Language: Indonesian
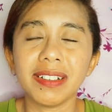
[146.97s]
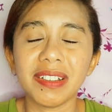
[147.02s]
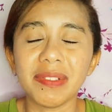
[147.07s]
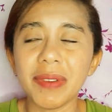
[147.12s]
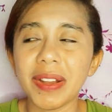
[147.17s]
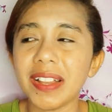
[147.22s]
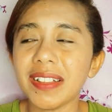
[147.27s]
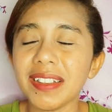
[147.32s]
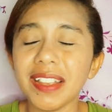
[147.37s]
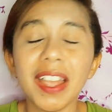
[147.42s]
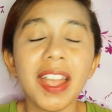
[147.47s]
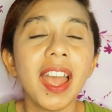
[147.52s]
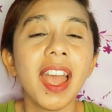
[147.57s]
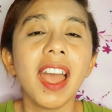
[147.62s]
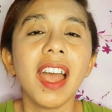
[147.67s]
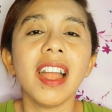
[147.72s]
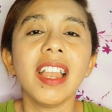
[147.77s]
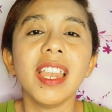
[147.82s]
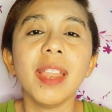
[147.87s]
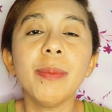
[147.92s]
gimana sih?
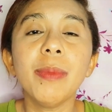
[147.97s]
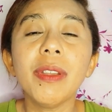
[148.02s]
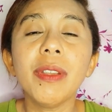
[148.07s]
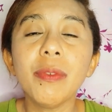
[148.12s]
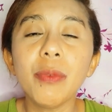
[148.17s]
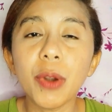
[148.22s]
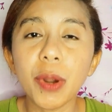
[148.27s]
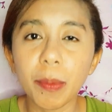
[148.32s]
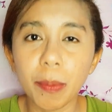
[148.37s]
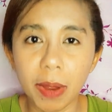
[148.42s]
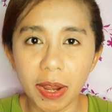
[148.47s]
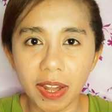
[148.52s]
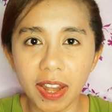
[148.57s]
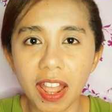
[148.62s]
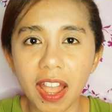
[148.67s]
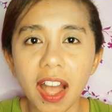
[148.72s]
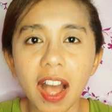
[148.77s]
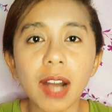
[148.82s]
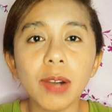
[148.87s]
Lebih work mana